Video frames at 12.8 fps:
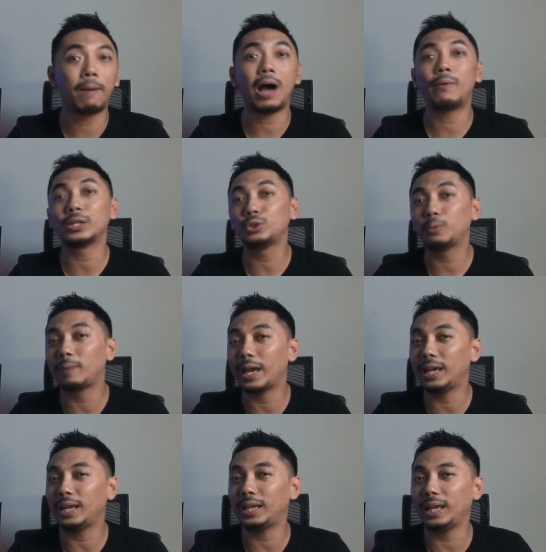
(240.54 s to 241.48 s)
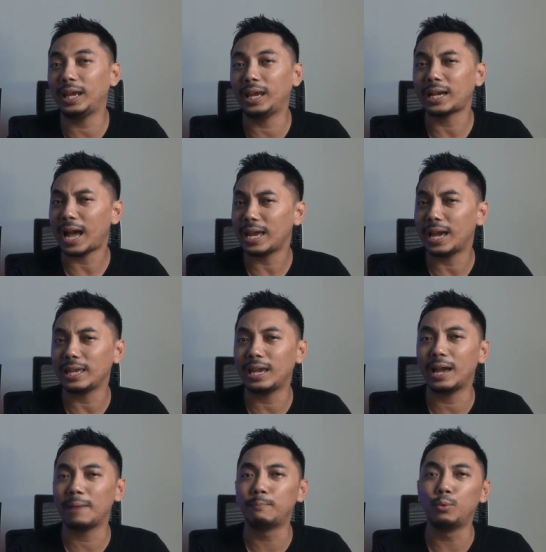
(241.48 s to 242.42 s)
power supply ini
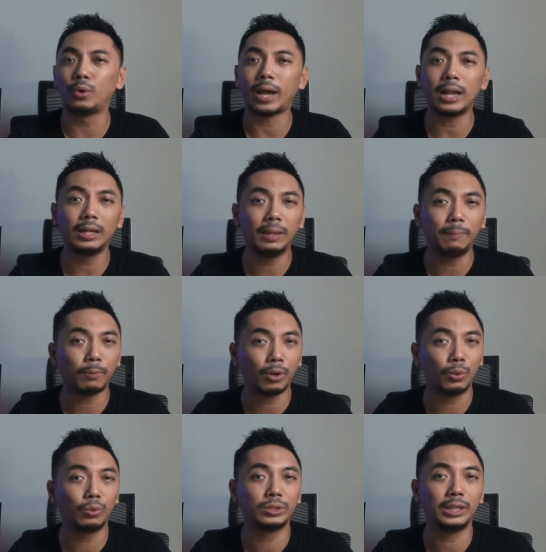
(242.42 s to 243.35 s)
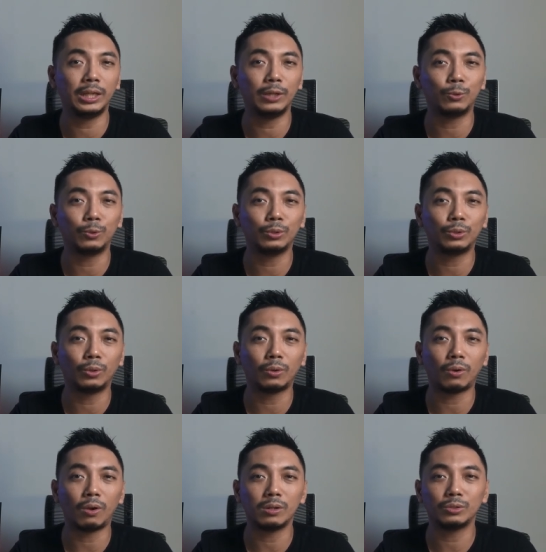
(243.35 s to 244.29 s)
kayaknya bukan diproduksi
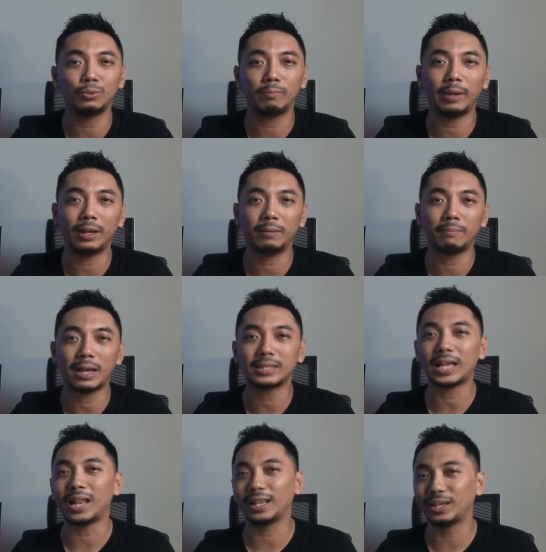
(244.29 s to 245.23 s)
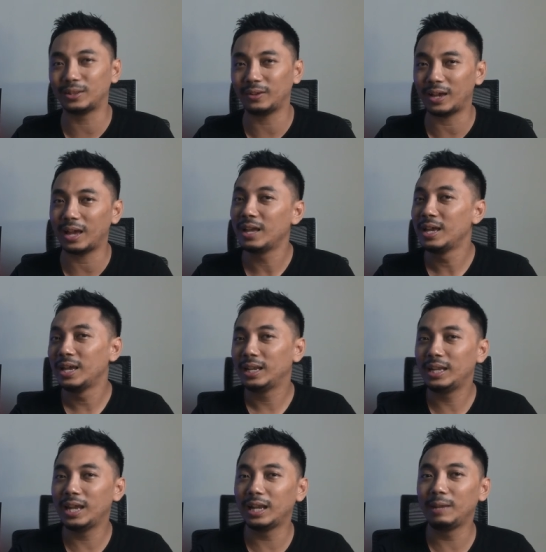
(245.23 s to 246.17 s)
untuk konsumen massal gitu ya.
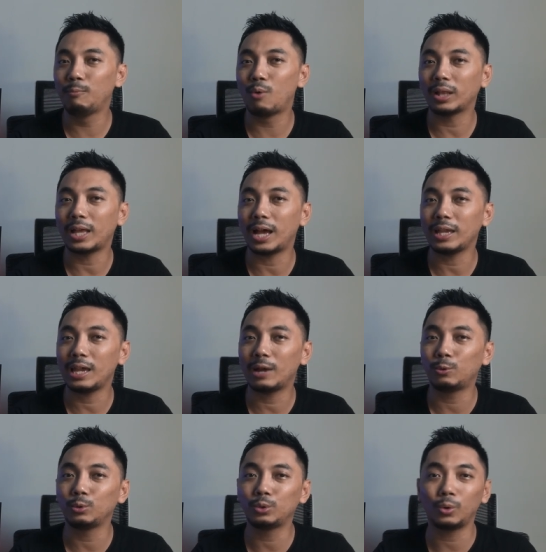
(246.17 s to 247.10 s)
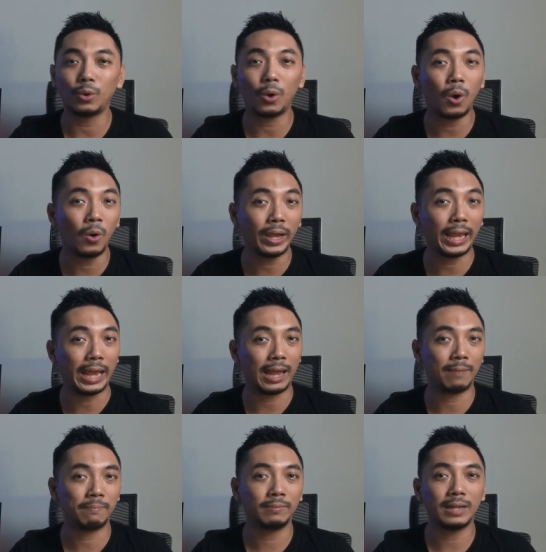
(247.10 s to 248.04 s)
Dia dibuat hanya untuk
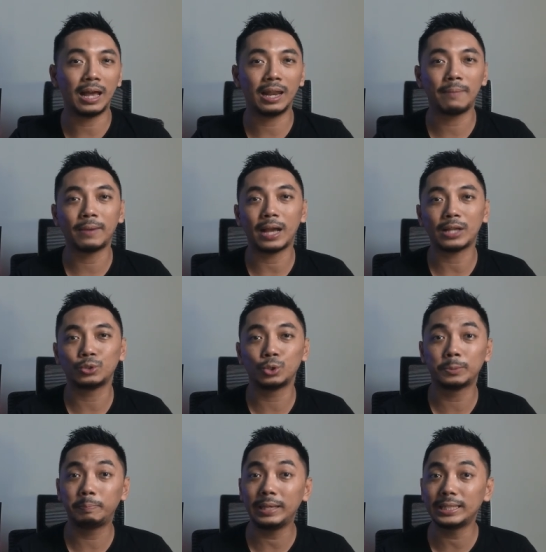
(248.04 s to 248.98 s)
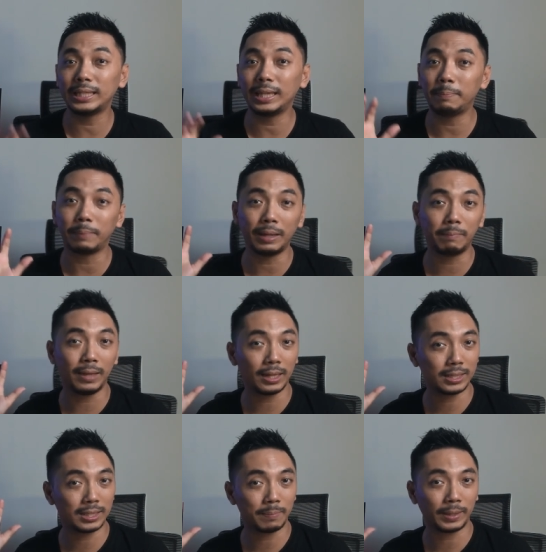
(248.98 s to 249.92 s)
OEM dalam kasus PC
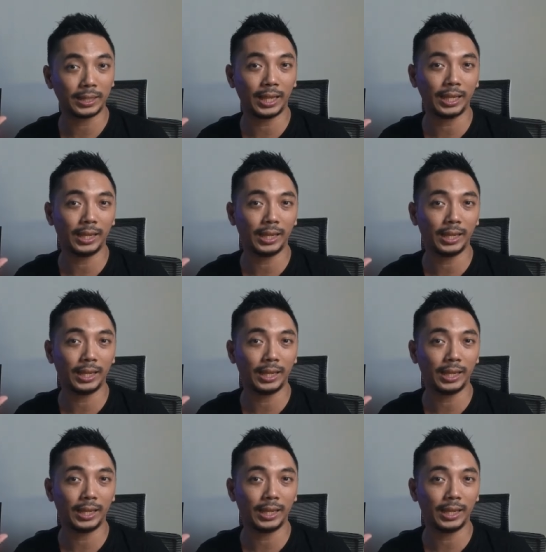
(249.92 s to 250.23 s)
pre-built seperti